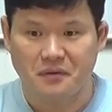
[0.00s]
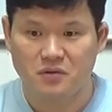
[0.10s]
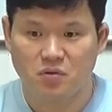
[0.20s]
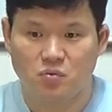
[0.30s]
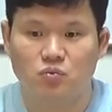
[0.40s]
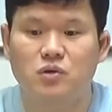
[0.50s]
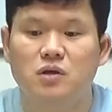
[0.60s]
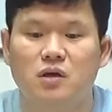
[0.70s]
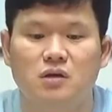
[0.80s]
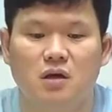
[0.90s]
그래서
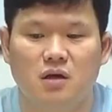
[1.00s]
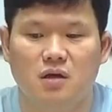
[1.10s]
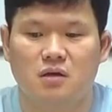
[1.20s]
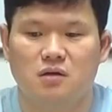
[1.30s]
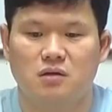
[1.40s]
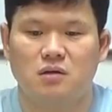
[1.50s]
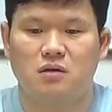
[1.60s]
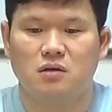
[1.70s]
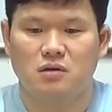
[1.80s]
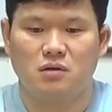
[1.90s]
위에 이렇게.
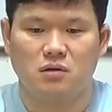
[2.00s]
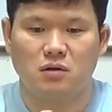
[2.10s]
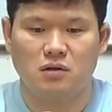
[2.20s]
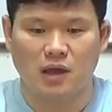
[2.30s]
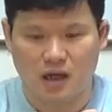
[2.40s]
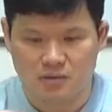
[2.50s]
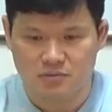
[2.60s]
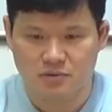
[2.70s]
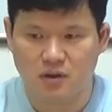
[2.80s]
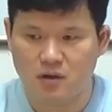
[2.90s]
그러니까
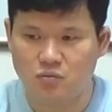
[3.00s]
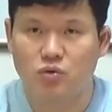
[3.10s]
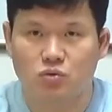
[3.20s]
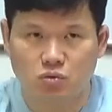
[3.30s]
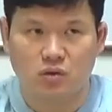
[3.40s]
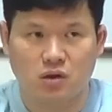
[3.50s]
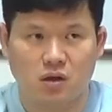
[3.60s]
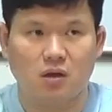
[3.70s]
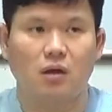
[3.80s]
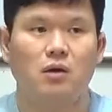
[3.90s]
얇은데 위로
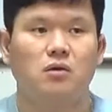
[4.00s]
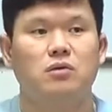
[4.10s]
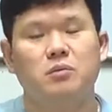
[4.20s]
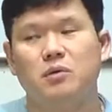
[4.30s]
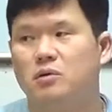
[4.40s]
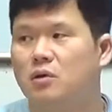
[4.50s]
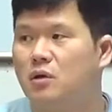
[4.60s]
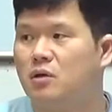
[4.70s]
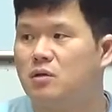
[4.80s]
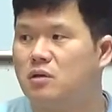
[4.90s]
이렇게. 그러면
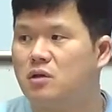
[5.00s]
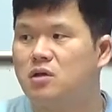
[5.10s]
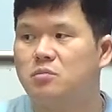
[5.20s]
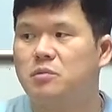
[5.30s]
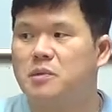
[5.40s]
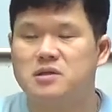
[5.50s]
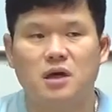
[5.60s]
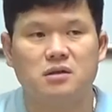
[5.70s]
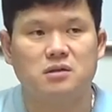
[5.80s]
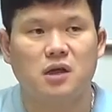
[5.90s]
얘네 TV 매장
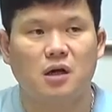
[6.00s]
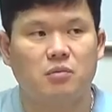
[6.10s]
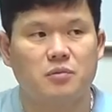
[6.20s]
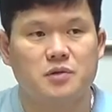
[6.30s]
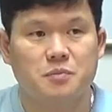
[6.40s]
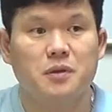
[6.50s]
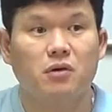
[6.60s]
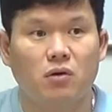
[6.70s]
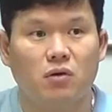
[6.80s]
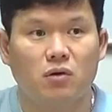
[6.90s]
같은 데 가보면
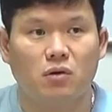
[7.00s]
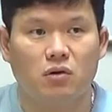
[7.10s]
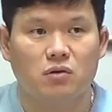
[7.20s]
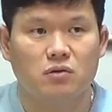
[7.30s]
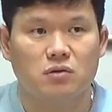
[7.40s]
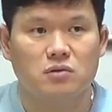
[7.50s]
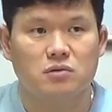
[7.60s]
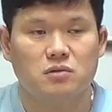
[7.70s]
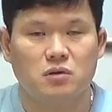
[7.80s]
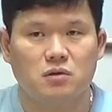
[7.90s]
스피커
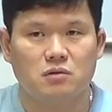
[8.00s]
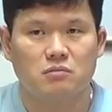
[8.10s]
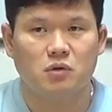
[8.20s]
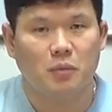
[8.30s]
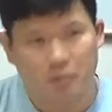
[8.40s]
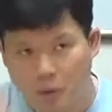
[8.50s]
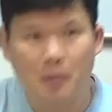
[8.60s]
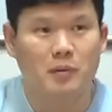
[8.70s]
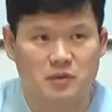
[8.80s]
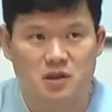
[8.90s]
이제 뭐 몇, 몇
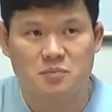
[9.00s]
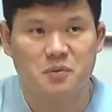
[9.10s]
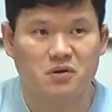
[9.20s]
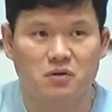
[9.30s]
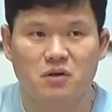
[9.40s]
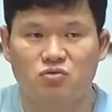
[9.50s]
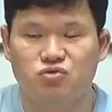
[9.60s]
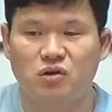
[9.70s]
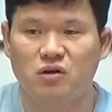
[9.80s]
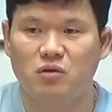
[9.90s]
백만원짜리 스피커 이렇게
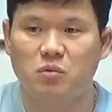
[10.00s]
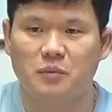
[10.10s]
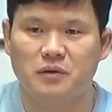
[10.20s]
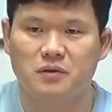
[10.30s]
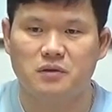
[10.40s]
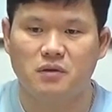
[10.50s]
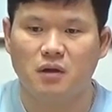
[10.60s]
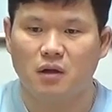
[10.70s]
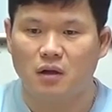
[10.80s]
구경하는 거 보면은